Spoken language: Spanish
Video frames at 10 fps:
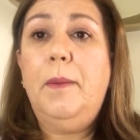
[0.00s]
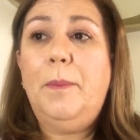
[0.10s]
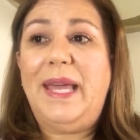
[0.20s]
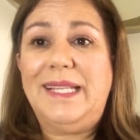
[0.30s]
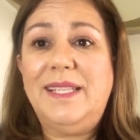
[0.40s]

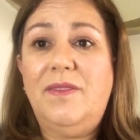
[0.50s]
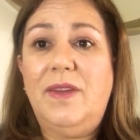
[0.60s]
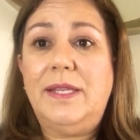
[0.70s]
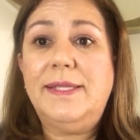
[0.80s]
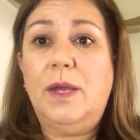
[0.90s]
para
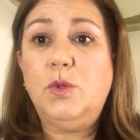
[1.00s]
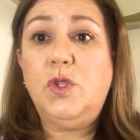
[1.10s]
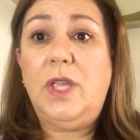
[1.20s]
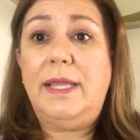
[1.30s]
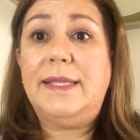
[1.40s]
saber si a
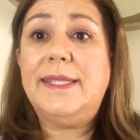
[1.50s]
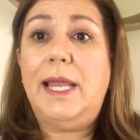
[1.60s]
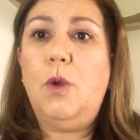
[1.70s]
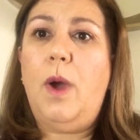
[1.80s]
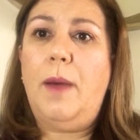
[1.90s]
usted
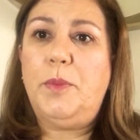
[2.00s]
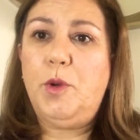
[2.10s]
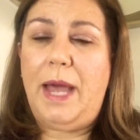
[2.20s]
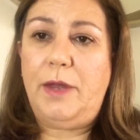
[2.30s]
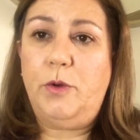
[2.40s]
se lo
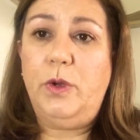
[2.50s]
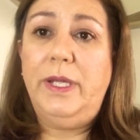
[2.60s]
aprobaron